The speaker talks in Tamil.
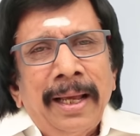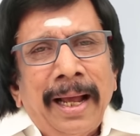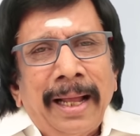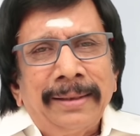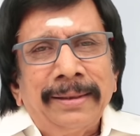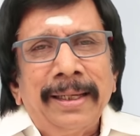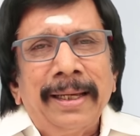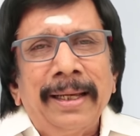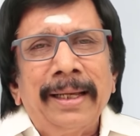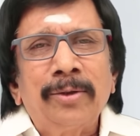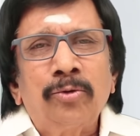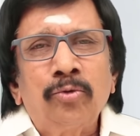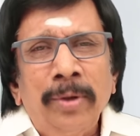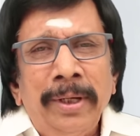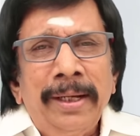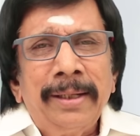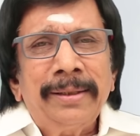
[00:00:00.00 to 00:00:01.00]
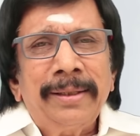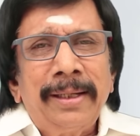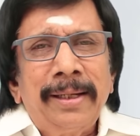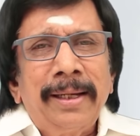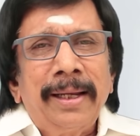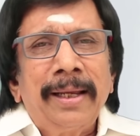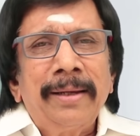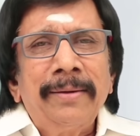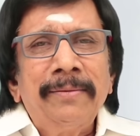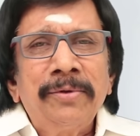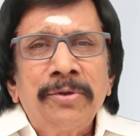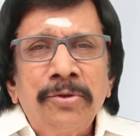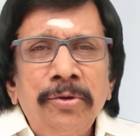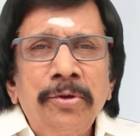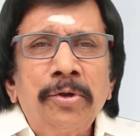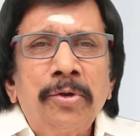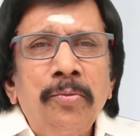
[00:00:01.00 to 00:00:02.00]
அந்த துயரத்தில்
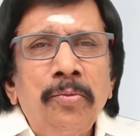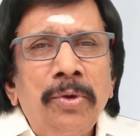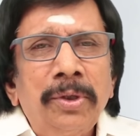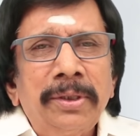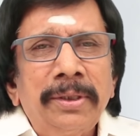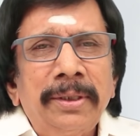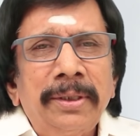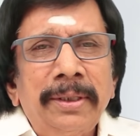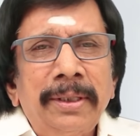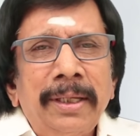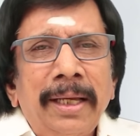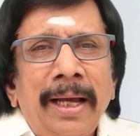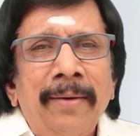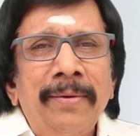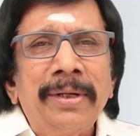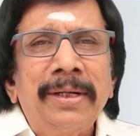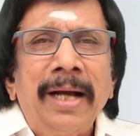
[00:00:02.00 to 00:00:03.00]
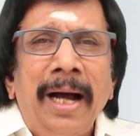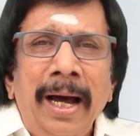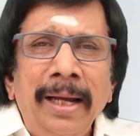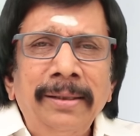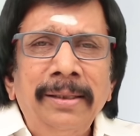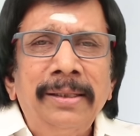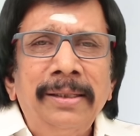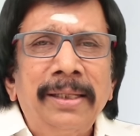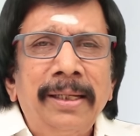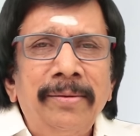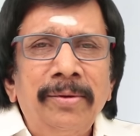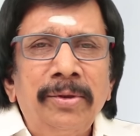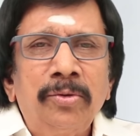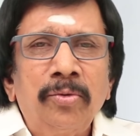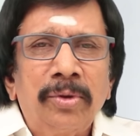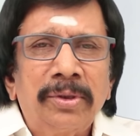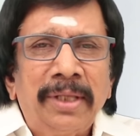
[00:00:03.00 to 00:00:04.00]
விசு இருக்கும்போது அவருக்கு ஆறுதல்
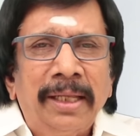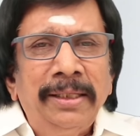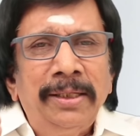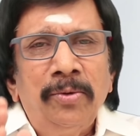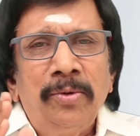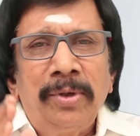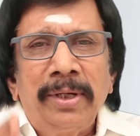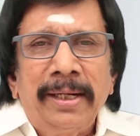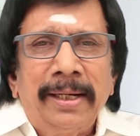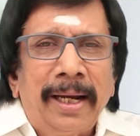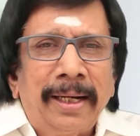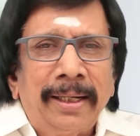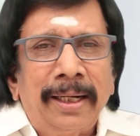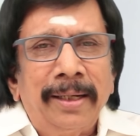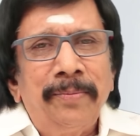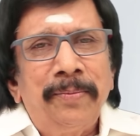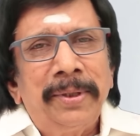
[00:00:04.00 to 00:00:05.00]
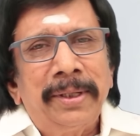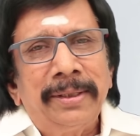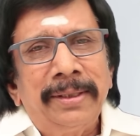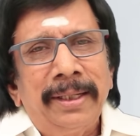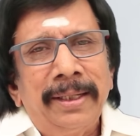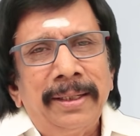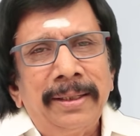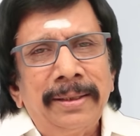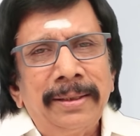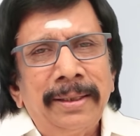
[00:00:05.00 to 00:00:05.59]
தெரிவித்து ஒரு தந்தி ஒன்றை நான் அனுப்பியிருந்தேன்